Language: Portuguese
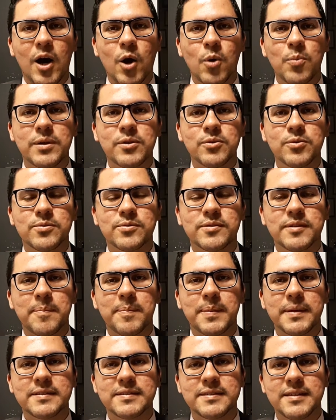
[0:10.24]
ao Minuto
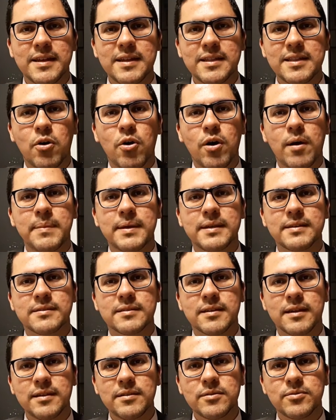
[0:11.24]
CPC da OAB
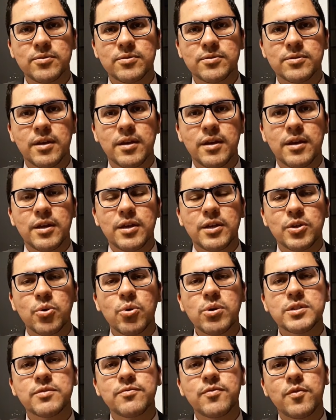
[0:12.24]
Santos e
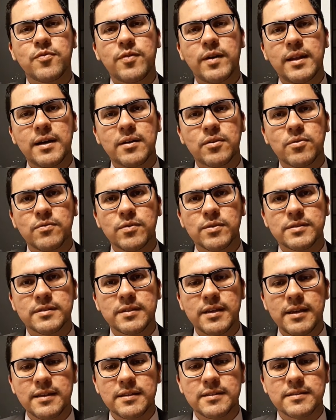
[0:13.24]
hoje vou falar com
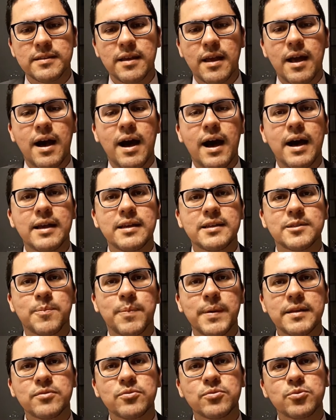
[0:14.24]
vocês a
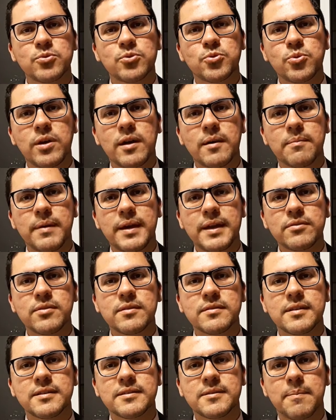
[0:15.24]
respeito do julgamento
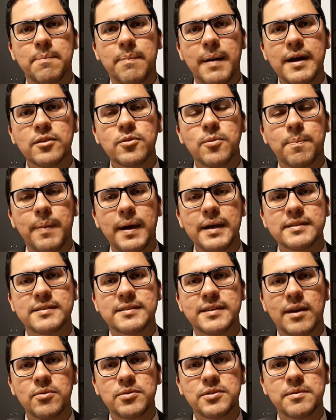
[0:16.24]
antecipado
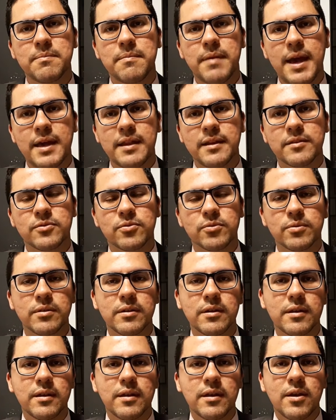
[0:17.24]
parcial de mérito,
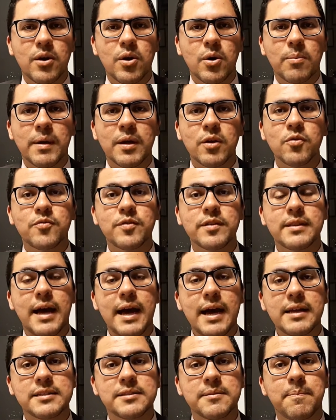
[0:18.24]
uma
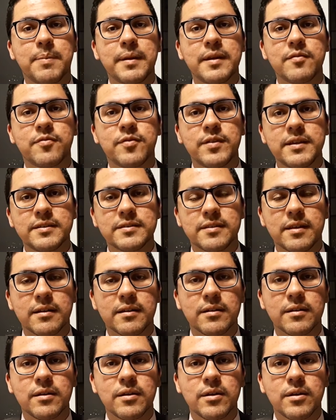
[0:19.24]
novidade
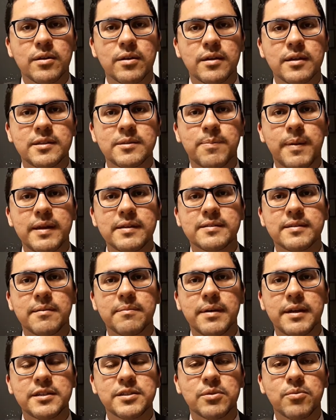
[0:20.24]
prevista
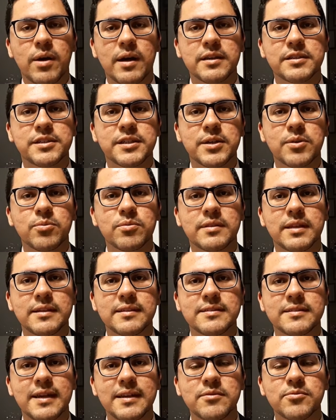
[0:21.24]
expressamente no artigo
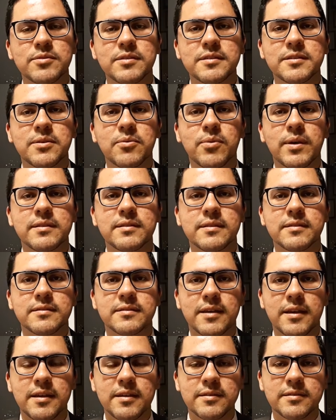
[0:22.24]

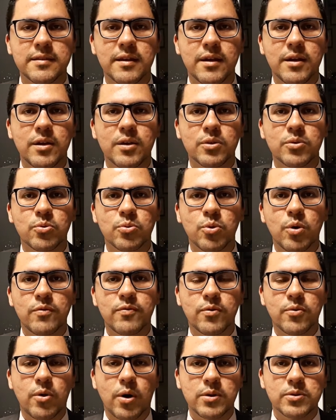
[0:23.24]
356 do
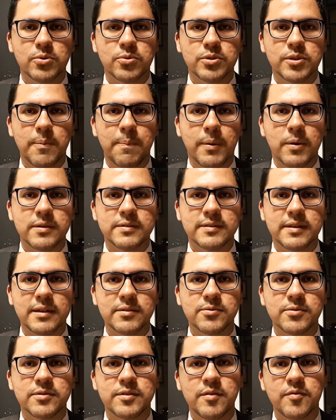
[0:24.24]
novo Código de
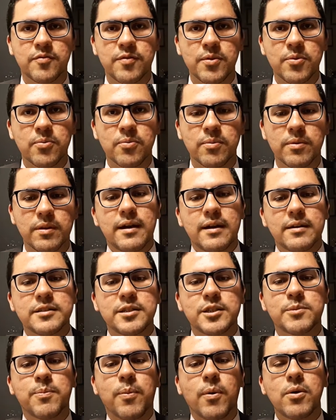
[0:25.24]
Processo Civil.
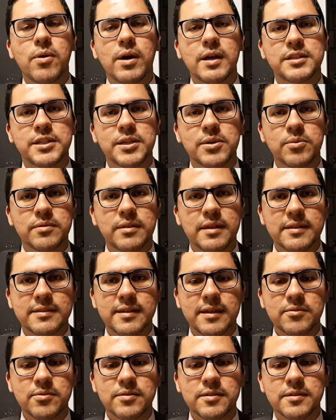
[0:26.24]
Dispõe o artigo
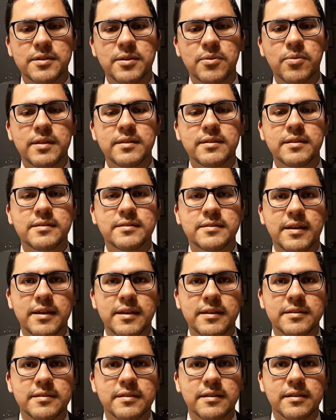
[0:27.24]

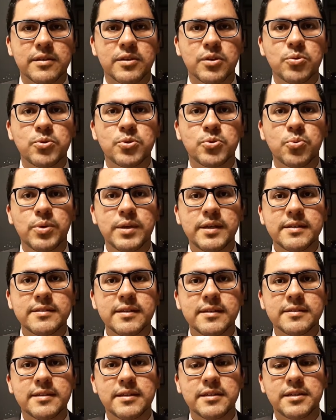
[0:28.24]
356 que o juiz
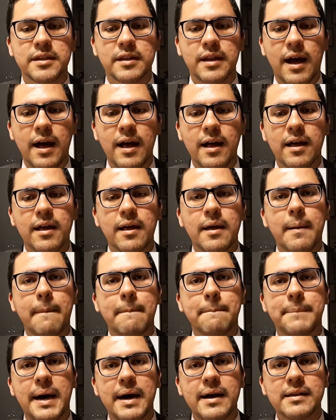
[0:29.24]
decidirá
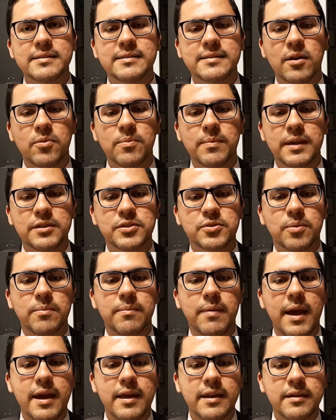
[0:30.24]
parcialmente o
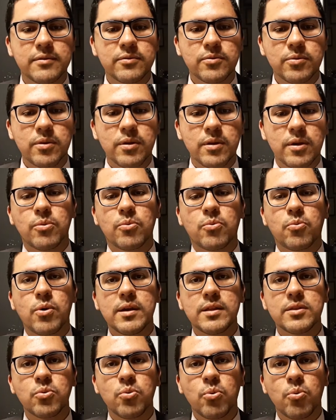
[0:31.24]
mérito
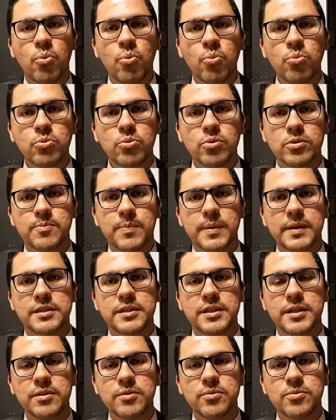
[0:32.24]
quando um dos
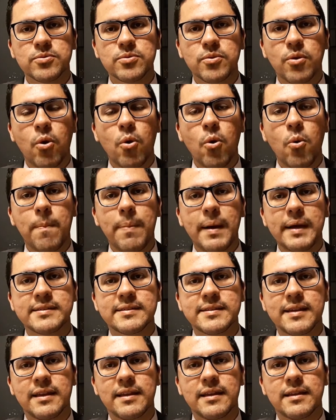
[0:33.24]
pedidos ou
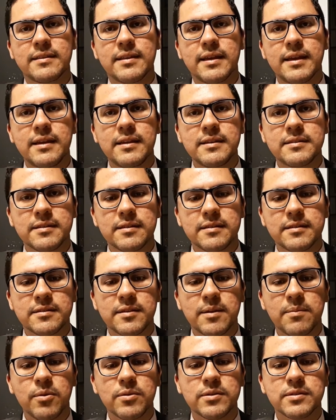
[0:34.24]
parcela deles
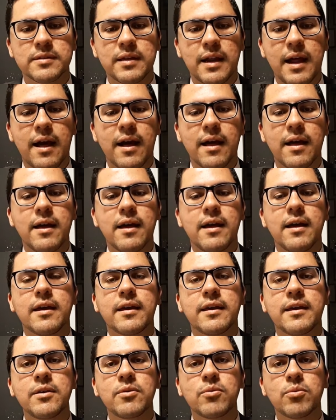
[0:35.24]
se mostrar
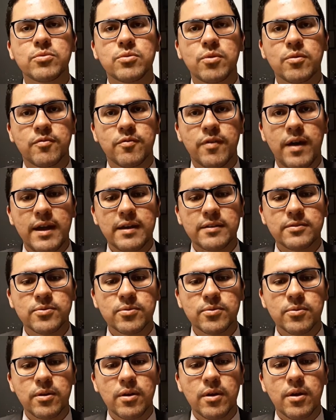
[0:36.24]

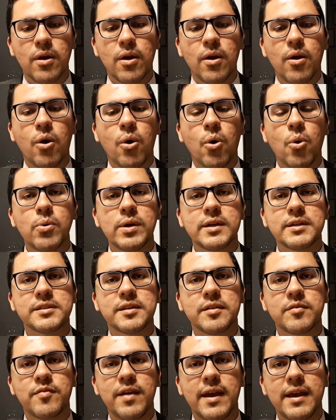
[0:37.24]
incontroverso ou
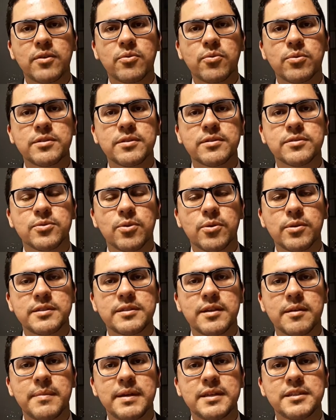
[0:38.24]
estiver em condições
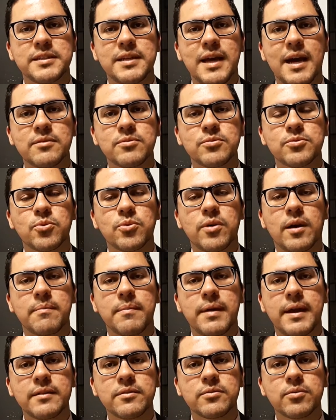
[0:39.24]
de imediato
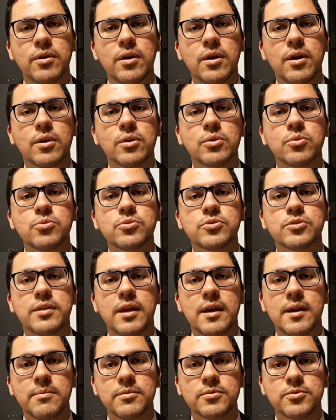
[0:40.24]
julgamento nos
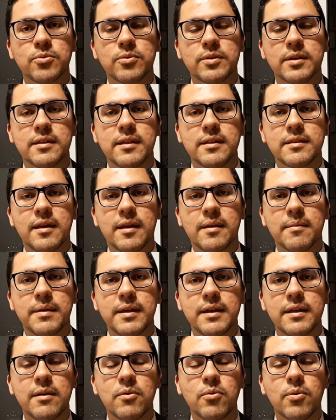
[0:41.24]
termos do que
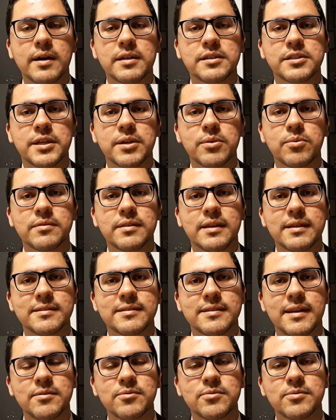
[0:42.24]
determina o artigo
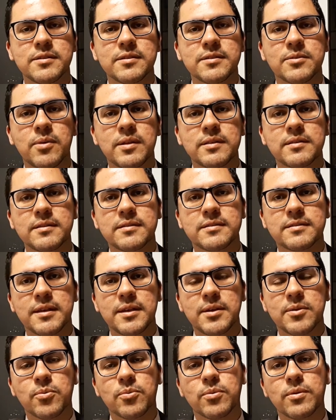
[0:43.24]

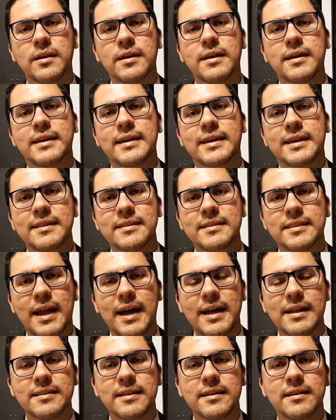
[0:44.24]
355, que
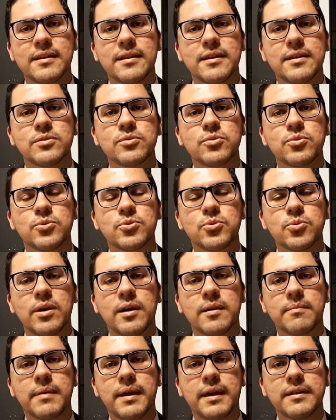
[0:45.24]
trata do
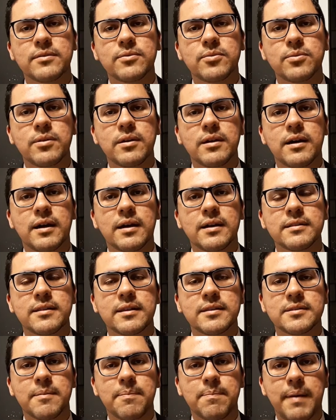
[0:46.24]
julgamento
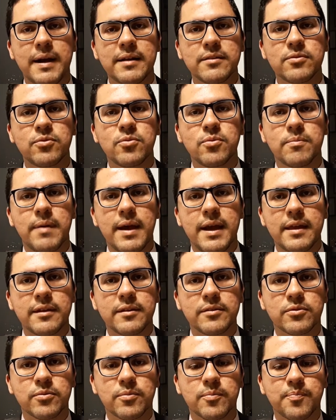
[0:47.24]
antecipado do
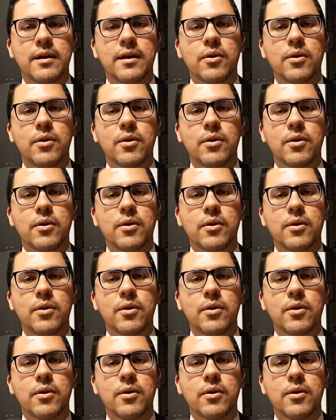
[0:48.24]
mérito.